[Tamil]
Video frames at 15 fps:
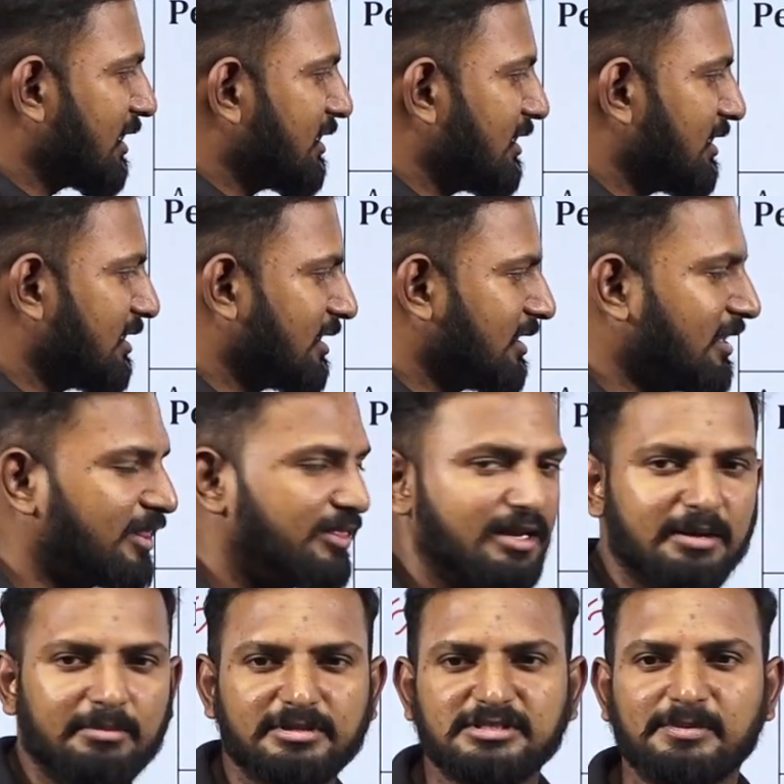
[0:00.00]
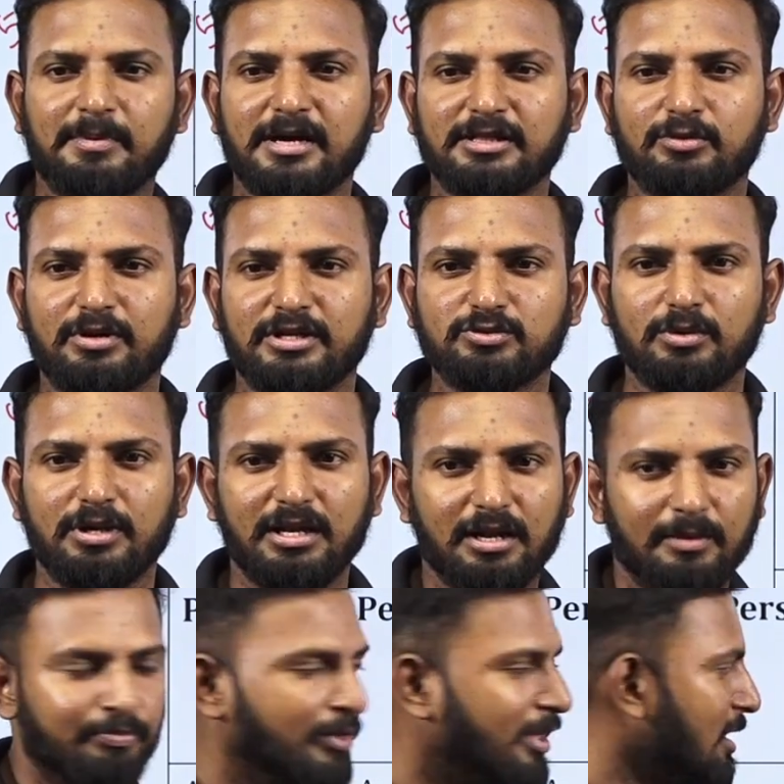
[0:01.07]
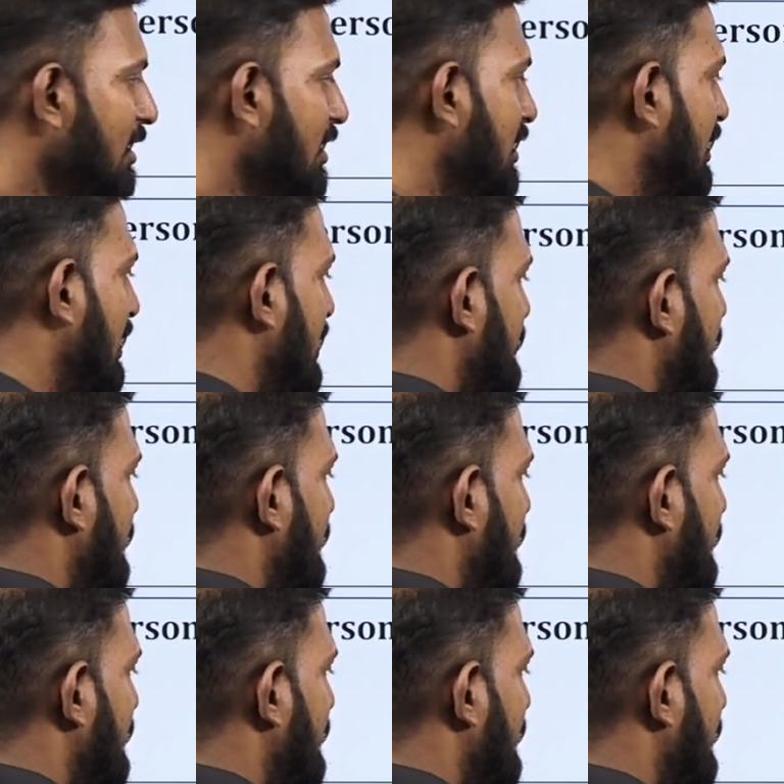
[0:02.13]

டக்கு டக்கு டக்குன்னு அந்த நம்பர்ஸை பார்த்த உடனே சொல்லிடலாம் இங்கே